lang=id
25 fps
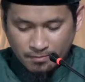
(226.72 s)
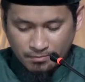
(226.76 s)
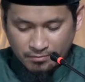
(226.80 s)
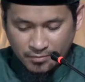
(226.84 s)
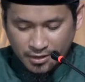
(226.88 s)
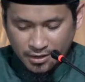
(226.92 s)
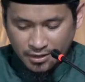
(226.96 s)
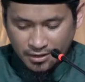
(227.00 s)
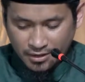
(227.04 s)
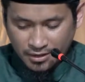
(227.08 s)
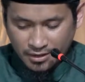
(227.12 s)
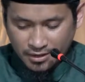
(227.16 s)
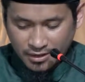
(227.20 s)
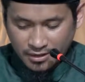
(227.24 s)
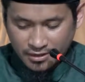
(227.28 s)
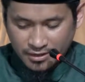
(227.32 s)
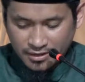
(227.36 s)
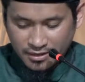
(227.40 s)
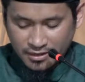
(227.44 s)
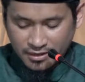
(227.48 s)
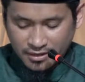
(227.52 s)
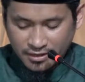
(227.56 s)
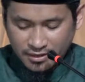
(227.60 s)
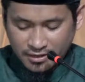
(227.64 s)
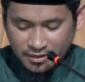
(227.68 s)
Man
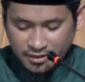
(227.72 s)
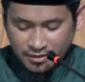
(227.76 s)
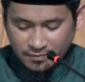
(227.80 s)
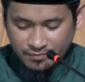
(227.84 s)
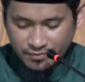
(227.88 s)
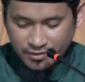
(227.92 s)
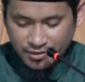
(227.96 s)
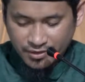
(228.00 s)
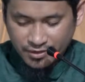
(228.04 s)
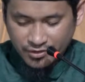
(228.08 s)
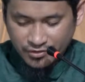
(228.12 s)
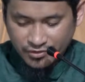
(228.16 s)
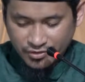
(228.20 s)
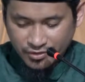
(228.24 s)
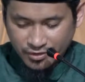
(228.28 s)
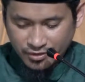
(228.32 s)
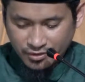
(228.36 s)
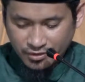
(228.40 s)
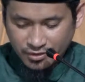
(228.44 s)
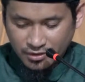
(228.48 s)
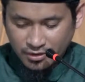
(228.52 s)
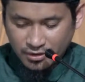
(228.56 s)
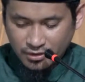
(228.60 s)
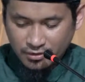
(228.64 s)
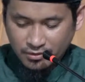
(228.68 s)
lakiyan Nabiyya
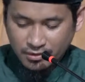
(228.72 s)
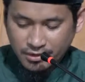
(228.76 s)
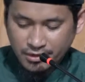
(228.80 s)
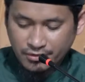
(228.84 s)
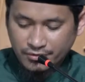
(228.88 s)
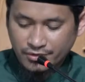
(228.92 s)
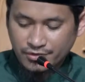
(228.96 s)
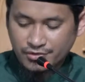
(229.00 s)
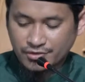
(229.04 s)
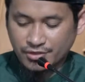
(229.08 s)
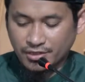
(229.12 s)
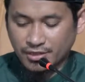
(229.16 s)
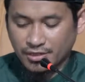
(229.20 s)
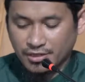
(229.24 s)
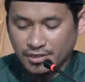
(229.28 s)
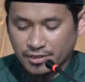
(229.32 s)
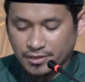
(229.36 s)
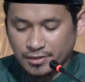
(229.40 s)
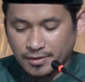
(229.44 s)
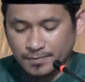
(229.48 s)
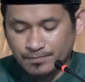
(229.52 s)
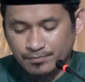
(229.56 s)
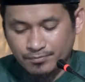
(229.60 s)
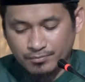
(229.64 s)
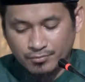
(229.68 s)
sallallahu alaihi
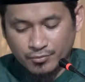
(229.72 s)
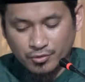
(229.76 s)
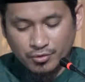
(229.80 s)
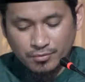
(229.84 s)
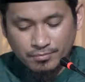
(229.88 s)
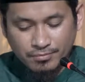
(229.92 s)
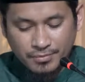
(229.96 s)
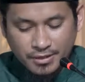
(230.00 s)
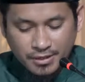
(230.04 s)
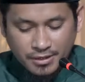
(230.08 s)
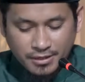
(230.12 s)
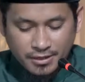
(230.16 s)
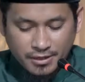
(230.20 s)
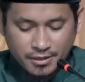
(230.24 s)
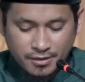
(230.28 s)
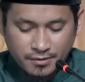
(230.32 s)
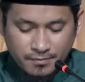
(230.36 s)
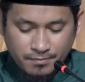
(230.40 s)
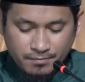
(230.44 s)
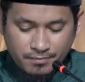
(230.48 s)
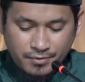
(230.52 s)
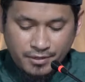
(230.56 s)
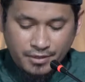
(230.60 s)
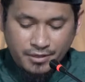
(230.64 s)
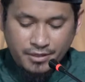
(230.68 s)
wasallam
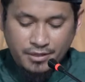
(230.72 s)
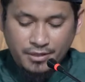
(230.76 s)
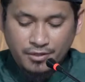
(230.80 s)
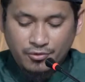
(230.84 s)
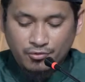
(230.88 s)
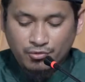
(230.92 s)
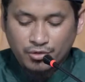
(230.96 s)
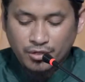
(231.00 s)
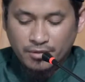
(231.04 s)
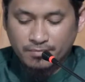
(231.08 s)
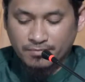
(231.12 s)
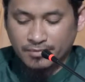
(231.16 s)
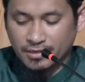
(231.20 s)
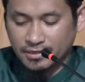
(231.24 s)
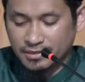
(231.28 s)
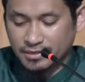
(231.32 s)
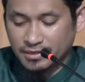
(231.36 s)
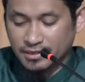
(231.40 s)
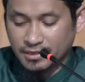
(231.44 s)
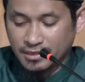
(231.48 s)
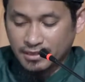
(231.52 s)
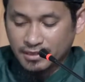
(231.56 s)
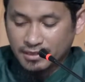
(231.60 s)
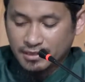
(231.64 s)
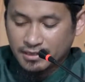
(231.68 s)
mu'minan bi wa
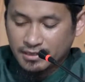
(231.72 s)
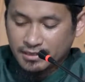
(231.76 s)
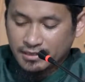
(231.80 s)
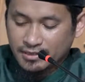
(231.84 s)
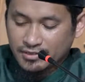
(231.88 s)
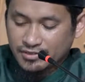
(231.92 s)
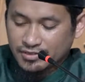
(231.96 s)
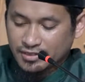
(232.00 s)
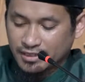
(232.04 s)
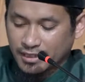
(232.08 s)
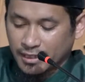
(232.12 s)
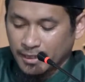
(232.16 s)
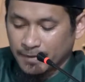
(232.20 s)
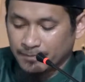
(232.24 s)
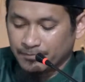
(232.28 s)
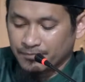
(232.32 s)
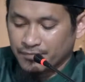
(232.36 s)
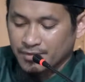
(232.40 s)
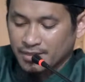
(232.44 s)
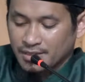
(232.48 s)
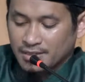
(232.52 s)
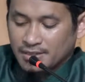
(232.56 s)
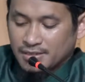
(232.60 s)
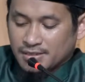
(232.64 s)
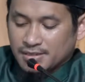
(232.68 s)
mata alal
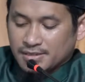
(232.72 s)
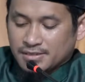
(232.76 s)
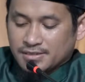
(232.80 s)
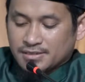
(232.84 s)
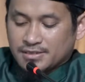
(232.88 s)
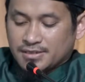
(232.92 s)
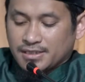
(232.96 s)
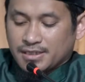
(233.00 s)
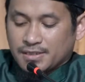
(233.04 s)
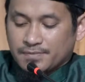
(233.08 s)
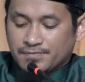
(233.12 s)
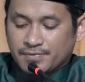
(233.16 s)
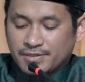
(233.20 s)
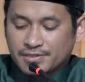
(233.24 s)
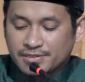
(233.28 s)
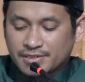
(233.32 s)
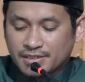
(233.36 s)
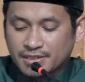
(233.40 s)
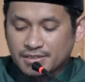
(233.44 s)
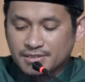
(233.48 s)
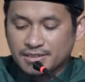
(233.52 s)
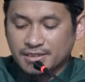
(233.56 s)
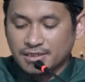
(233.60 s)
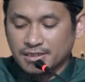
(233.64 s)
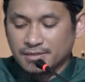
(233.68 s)
Islam siapa
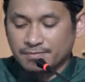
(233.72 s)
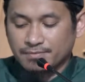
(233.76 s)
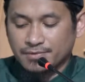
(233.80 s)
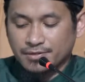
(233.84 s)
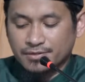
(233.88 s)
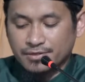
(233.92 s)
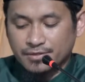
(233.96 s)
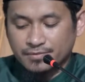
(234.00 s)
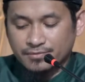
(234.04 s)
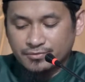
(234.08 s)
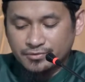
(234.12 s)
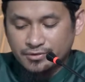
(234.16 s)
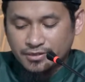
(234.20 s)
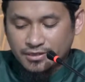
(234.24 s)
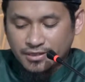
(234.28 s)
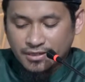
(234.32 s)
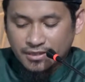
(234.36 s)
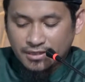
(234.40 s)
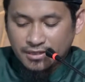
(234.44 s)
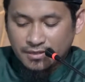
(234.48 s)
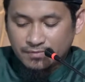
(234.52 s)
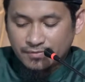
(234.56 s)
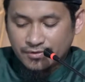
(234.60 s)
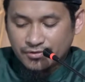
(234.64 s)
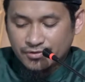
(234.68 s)
saja yang bertemu dengan
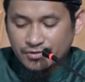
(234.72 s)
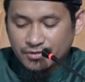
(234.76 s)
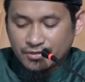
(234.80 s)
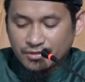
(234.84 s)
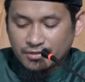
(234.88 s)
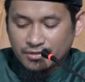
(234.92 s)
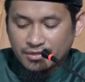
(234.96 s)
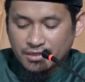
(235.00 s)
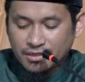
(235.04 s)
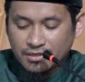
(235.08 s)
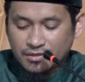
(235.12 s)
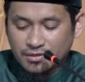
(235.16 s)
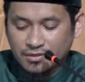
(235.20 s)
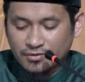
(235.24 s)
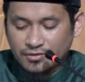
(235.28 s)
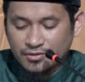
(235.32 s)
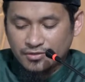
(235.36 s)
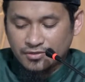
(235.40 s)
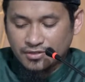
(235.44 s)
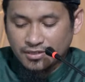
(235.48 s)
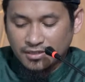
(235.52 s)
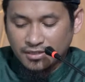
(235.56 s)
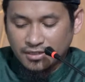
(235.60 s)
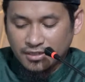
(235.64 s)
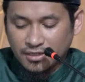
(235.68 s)
Nabi Shallallahu Alaihi
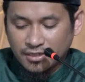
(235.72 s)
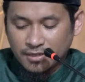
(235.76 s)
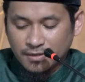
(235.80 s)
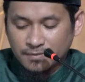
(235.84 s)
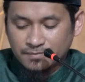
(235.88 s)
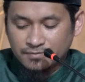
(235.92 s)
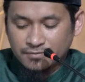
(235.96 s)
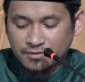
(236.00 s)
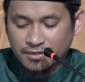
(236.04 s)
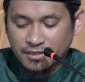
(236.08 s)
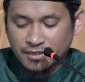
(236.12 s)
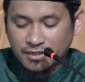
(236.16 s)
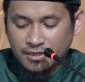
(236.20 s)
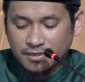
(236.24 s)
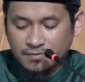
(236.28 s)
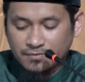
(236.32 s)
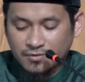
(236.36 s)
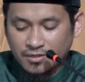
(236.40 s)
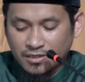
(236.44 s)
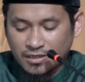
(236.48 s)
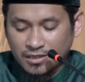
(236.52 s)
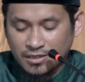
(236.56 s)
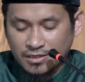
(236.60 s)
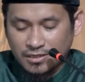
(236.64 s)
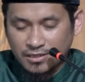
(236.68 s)
Wasallam dalam
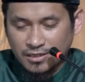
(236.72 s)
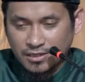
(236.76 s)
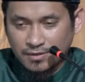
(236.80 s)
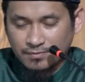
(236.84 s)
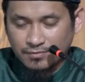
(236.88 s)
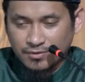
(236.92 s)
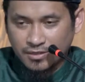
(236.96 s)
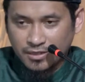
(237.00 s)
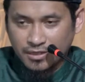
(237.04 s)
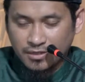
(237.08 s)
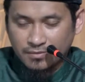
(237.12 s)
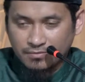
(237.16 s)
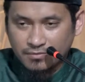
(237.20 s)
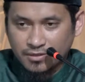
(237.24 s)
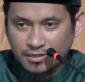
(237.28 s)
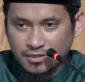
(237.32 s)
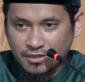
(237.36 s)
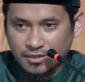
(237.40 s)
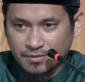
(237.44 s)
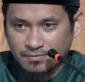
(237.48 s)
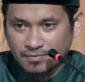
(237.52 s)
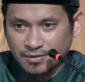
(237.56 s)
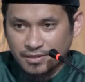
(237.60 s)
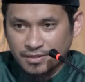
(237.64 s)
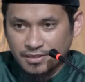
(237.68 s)
keadaan beriman
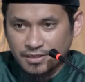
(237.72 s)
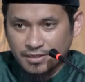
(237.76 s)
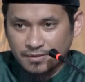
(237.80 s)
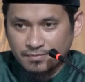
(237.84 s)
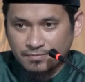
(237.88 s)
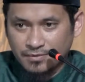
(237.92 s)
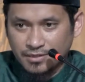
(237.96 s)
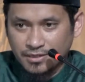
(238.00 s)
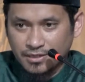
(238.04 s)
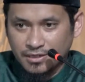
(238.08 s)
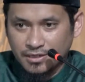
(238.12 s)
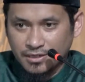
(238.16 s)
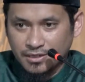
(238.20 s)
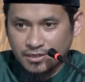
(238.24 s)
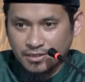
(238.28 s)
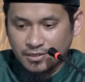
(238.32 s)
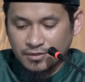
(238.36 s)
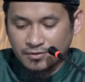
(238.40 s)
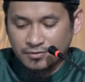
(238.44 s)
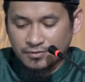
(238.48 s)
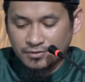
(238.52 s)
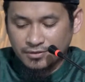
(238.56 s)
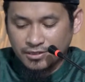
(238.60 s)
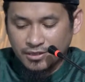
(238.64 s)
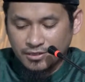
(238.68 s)
kepada
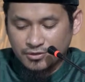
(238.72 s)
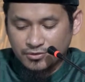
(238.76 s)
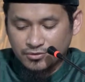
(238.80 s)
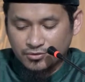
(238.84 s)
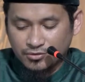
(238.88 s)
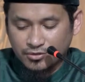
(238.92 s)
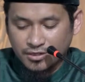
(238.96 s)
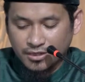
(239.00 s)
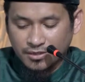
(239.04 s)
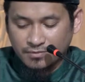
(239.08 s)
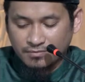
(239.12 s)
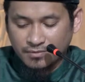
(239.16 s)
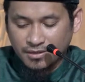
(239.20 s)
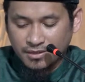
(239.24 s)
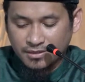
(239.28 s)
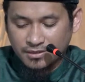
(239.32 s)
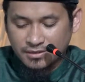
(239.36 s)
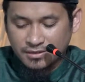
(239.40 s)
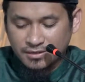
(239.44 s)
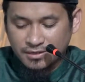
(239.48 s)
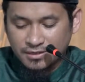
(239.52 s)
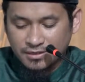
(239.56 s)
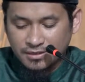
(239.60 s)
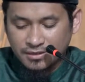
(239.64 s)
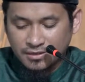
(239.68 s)
beliau dan juga
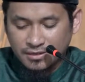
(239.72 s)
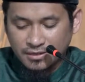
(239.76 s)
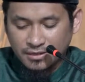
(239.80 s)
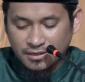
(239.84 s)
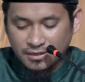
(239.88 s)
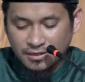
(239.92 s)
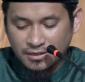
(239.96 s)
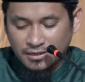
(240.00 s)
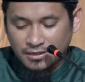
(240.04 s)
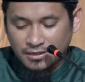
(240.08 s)
mati